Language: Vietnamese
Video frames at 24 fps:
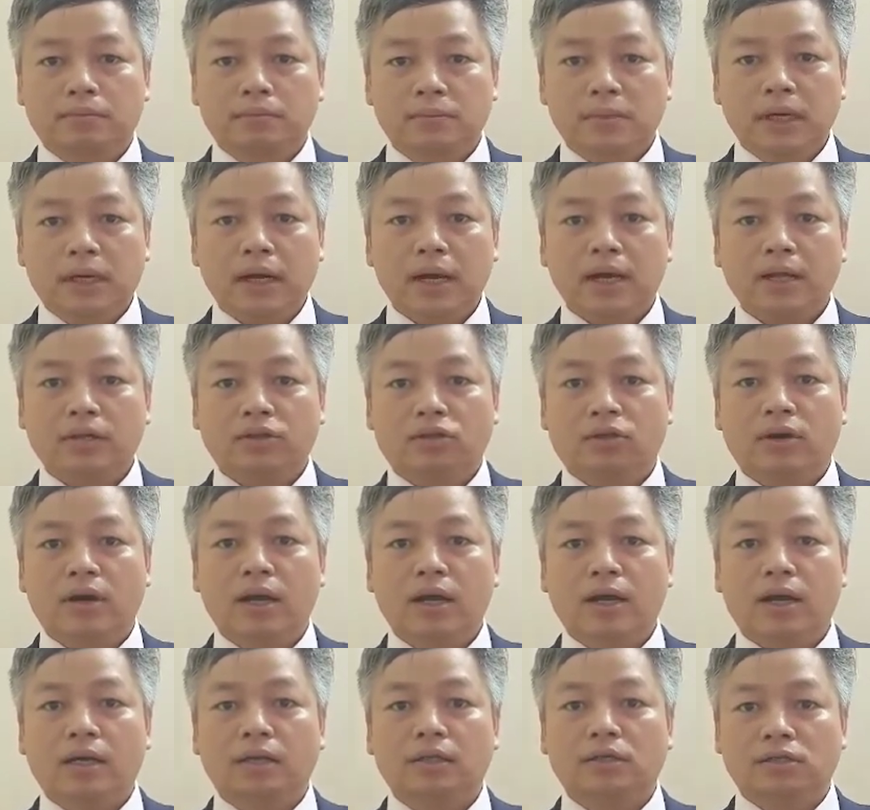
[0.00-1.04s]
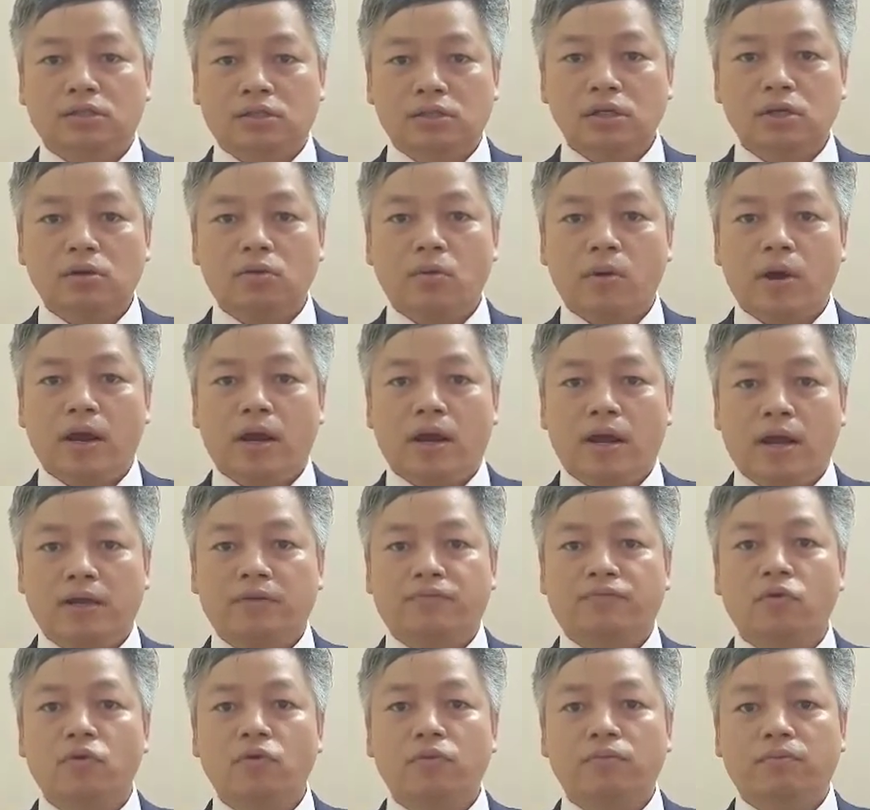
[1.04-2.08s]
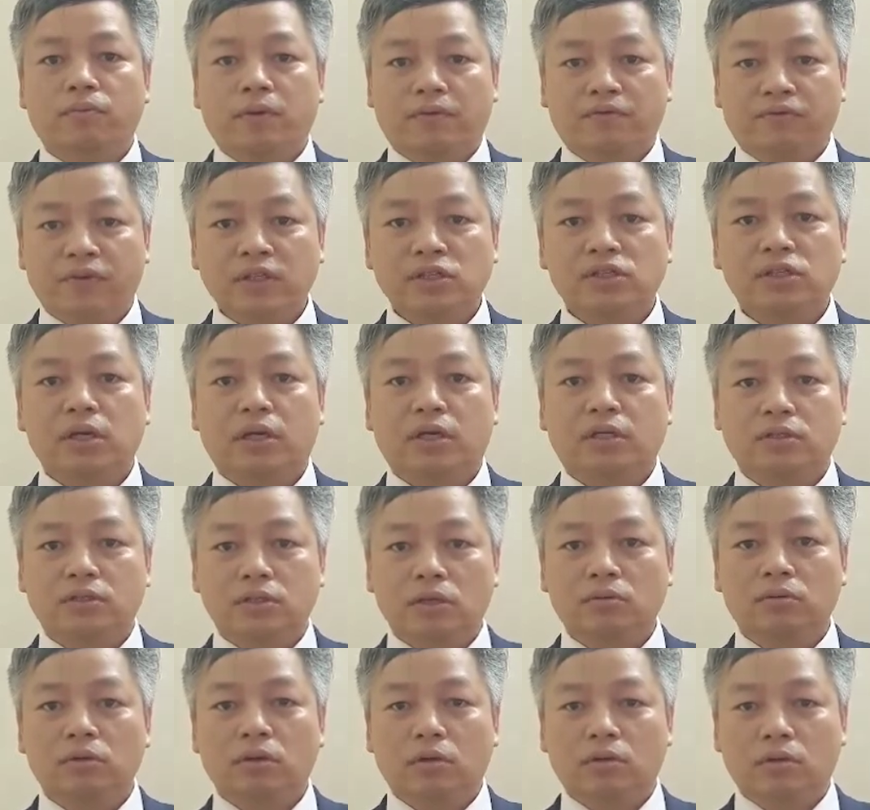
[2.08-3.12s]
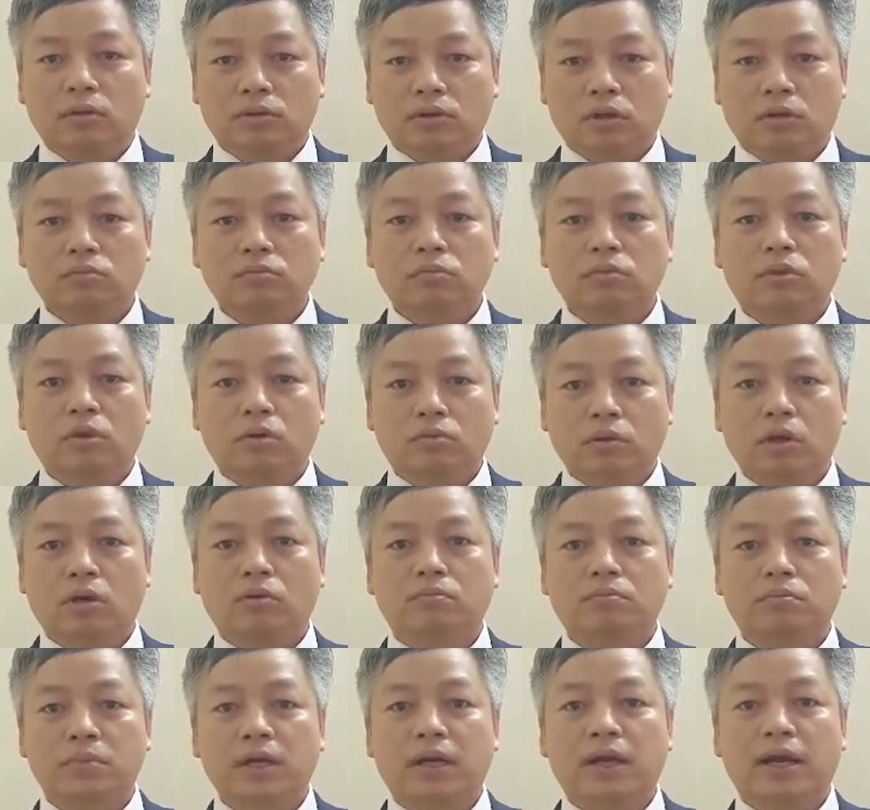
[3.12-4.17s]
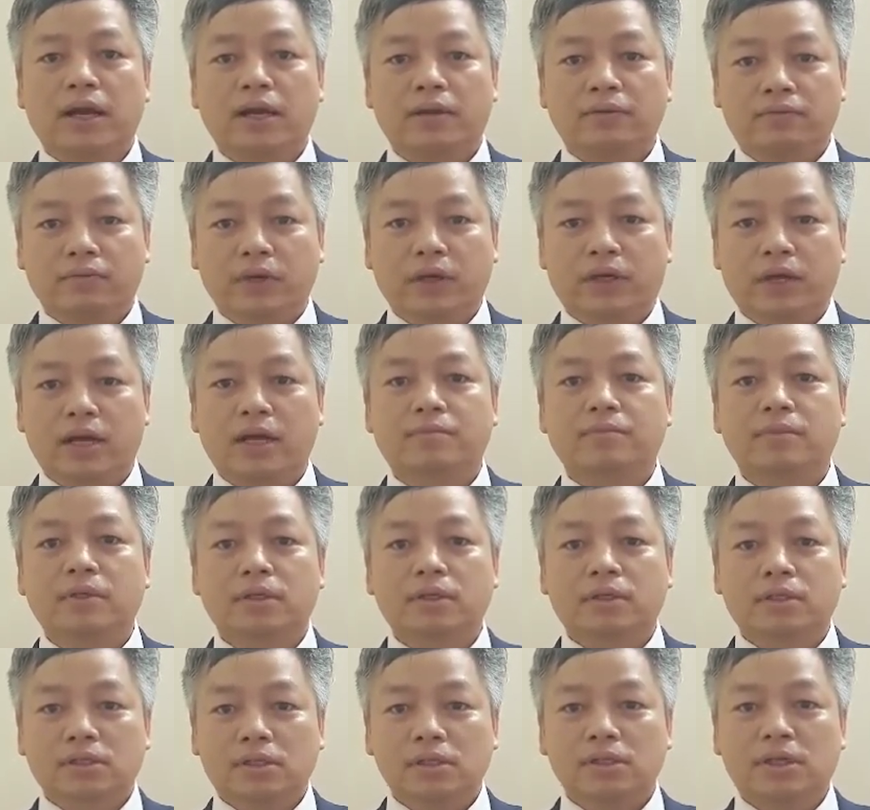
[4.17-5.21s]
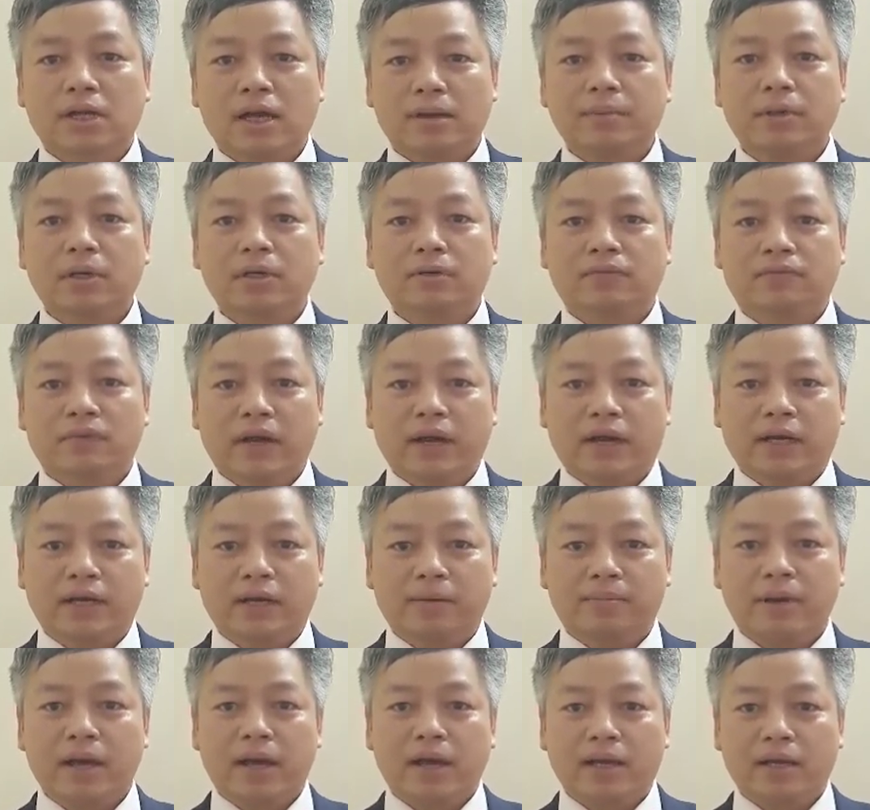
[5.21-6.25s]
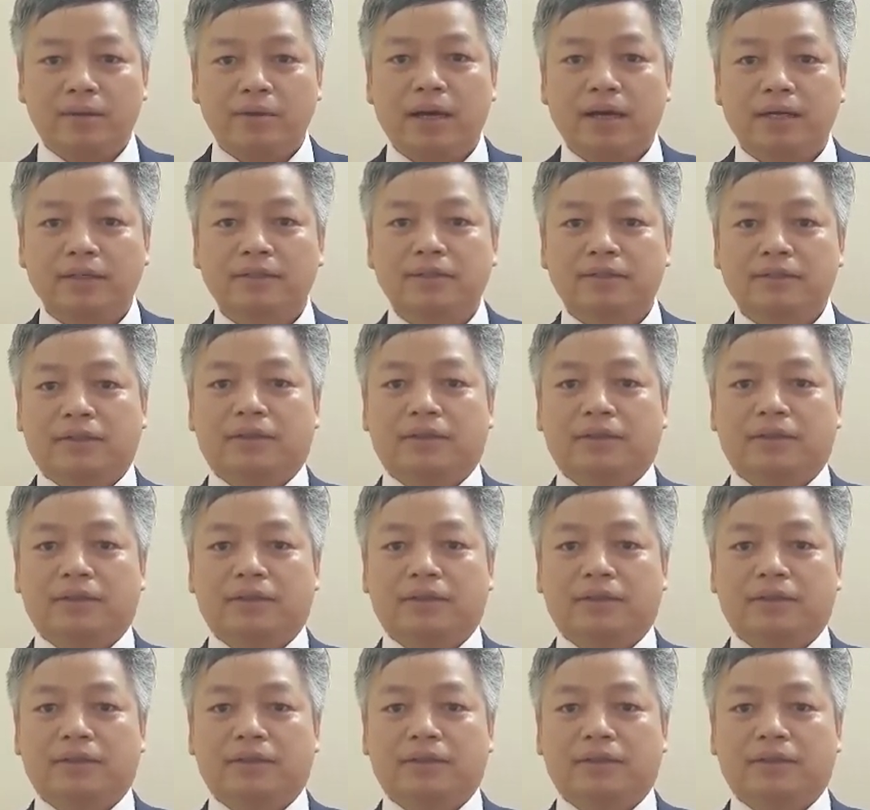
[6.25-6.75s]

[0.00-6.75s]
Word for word: BNI Dragon sức khỏe hạnh phúc và phát triển trong cộng, trong cộng đồng BNI Việt Nam xin cảm ơn và hẹn gặp lại các bạn